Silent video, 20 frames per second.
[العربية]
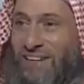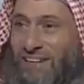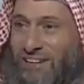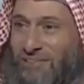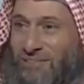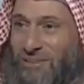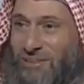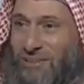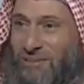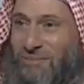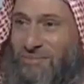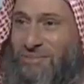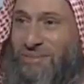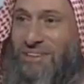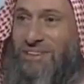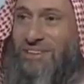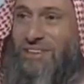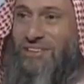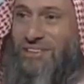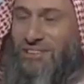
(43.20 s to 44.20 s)
الله فيك شكرا
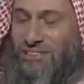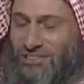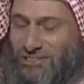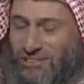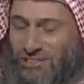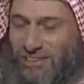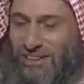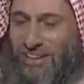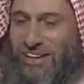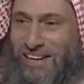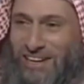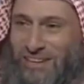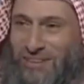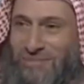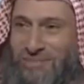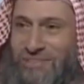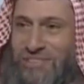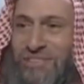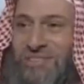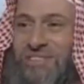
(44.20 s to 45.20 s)
لقبول الدعوة شكرا
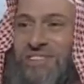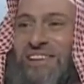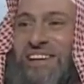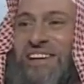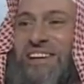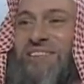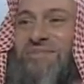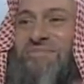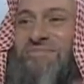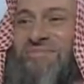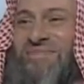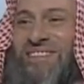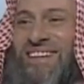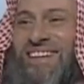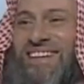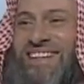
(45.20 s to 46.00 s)
لكم شكرا لكم شكرا